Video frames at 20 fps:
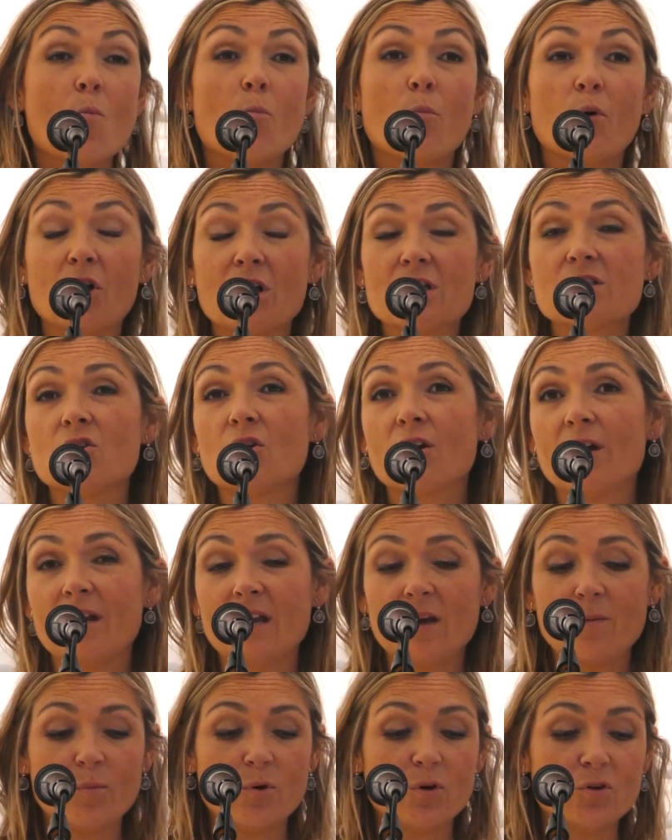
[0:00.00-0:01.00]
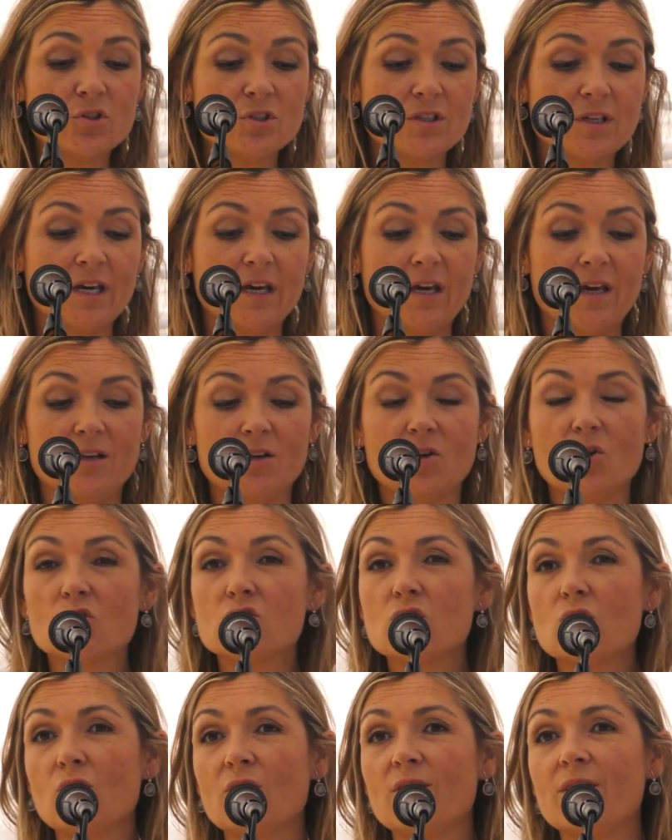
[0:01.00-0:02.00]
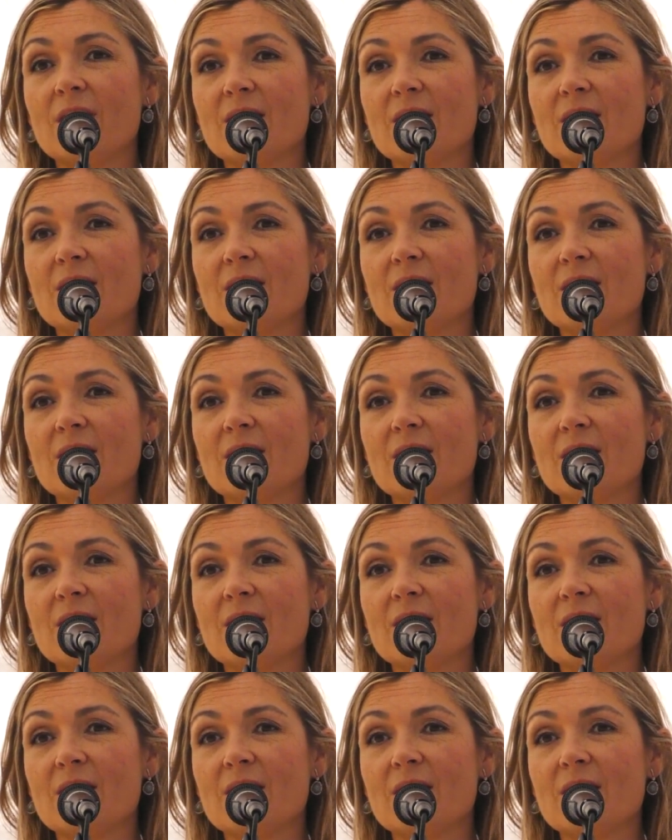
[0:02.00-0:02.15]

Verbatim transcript: Por eso queremos que no solo en